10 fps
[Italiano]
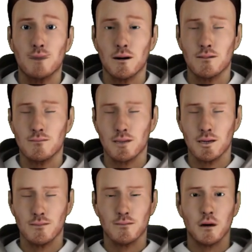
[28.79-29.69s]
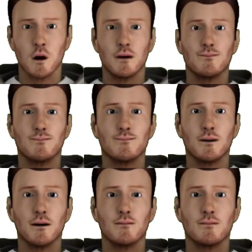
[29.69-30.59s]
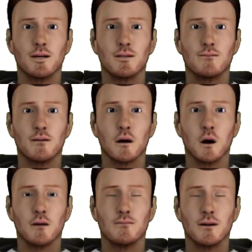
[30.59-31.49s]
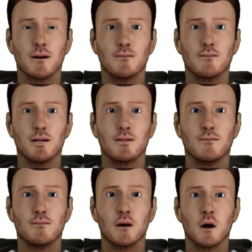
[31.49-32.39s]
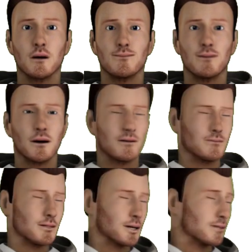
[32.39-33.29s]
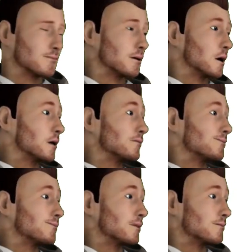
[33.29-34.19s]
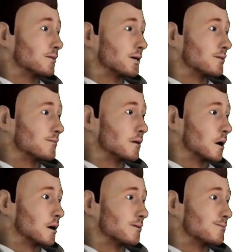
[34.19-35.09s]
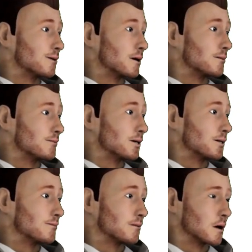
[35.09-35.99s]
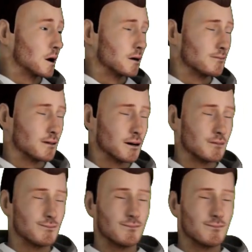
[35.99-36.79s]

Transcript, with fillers: Lettiera dotata di un sistema semplice e pratico che rende la manutenzione della lettiera pulita, più semplicemente rispetto all'utilizzo della paletta